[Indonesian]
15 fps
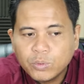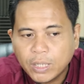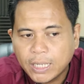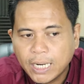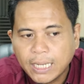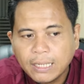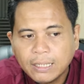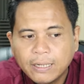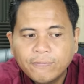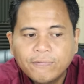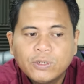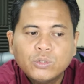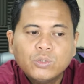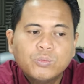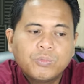adalah
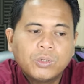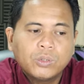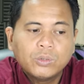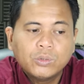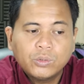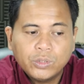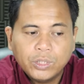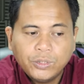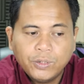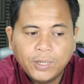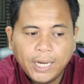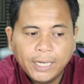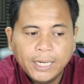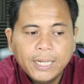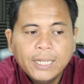level support untuk US
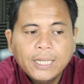dollar.